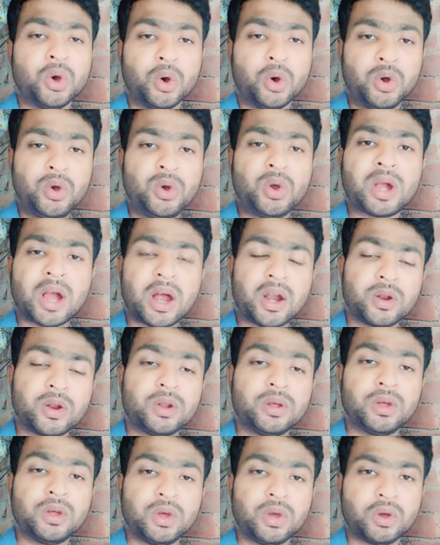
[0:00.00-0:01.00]
অন্য কারোর
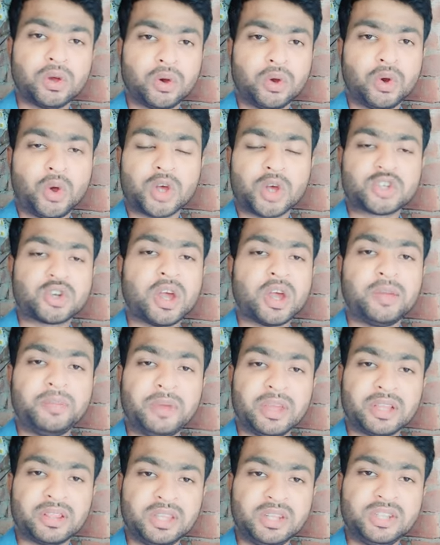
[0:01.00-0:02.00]
কোনো অসহায়
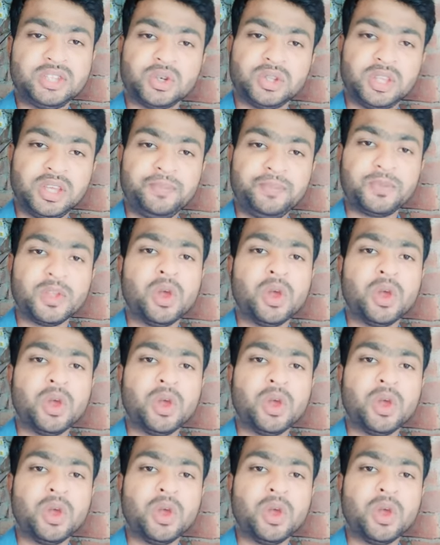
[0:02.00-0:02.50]
ব্যক্তির যদি